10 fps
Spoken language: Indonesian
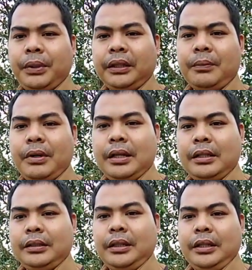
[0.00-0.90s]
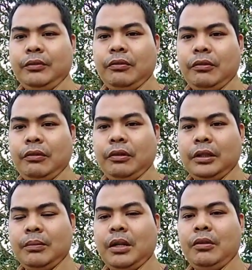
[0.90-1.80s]
pertama saya
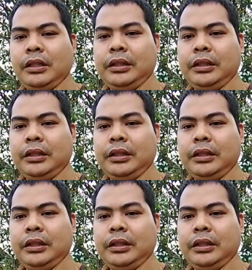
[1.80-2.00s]
ikut berduka